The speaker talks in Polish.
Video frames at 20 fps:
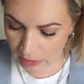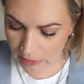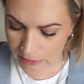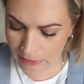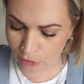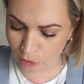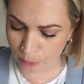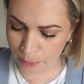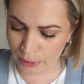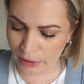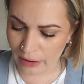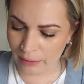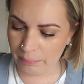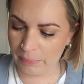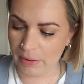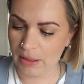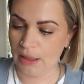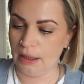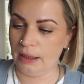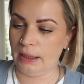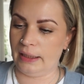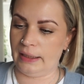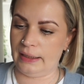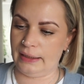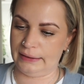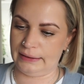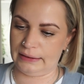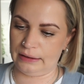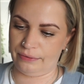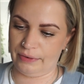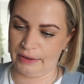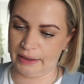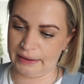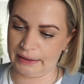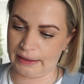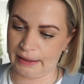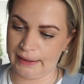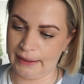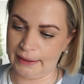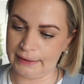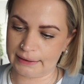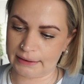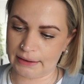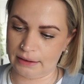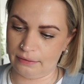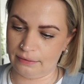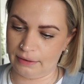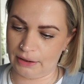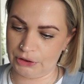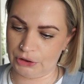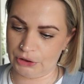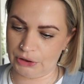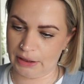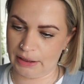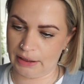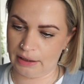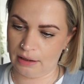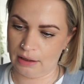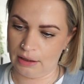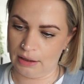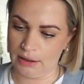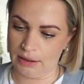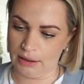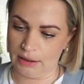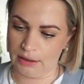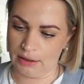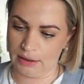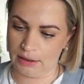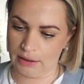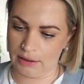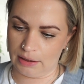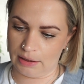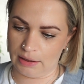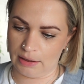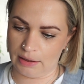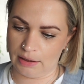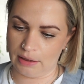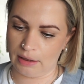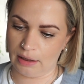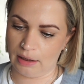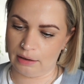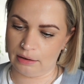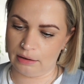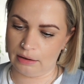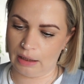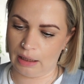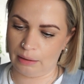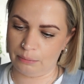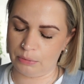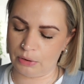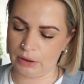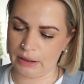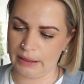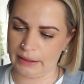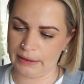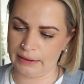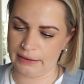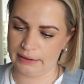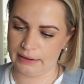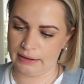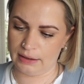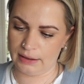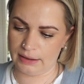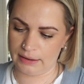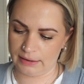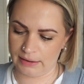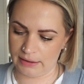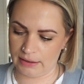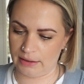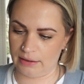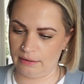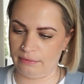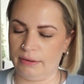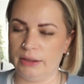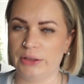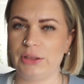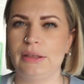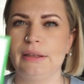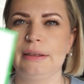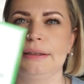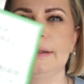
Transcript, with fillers: I kupiłam e, z tych wegetariańskich właśnie e, hamburgery właśnie